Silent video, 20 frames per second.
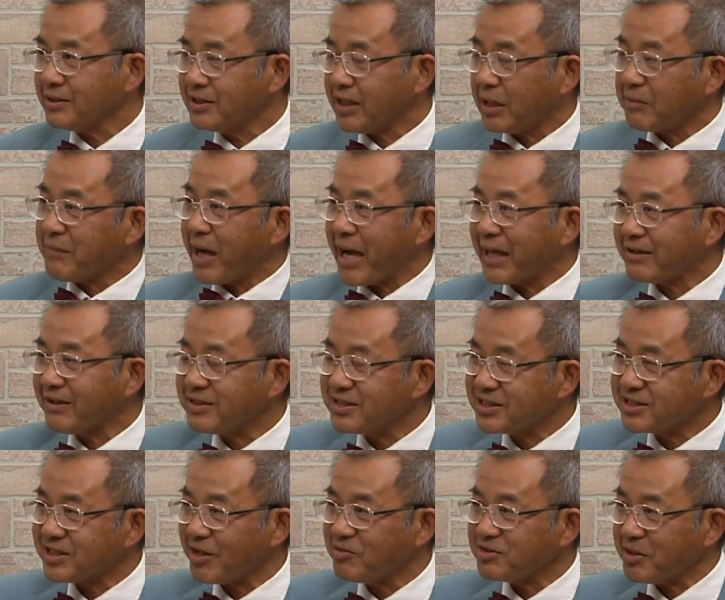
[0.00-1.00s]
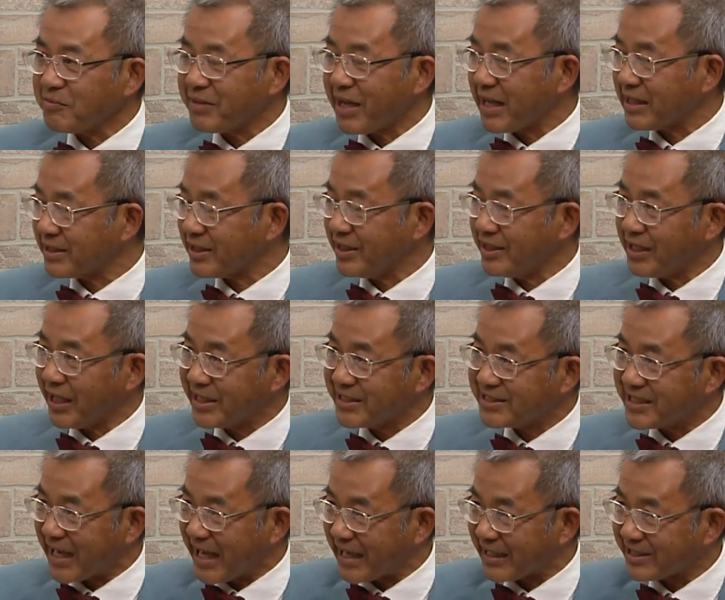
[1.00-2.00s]
anh bán anh 600 ngàn thì anh
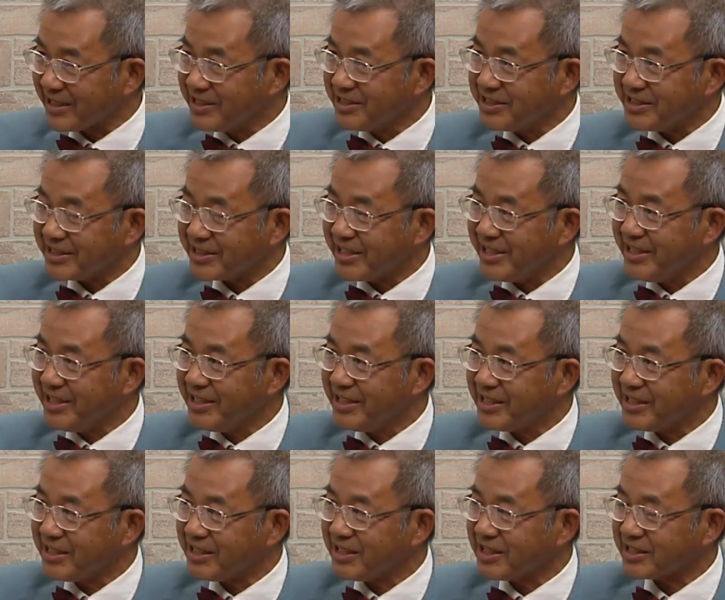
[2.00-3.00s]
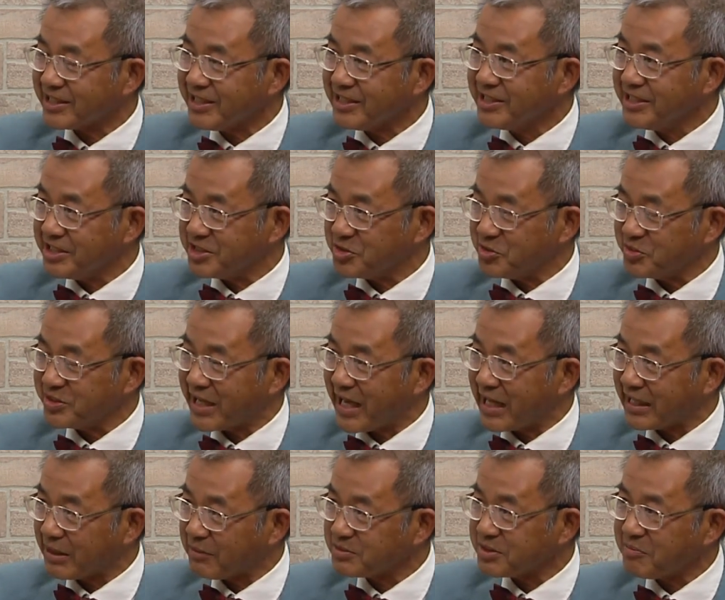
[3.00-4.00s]
trả cái người kia cái người chủ
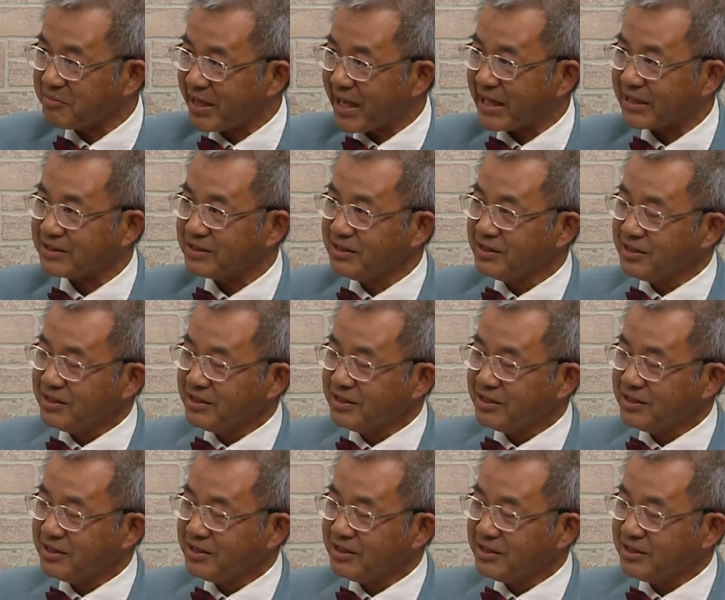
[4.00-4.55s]
nhà 500 ngàn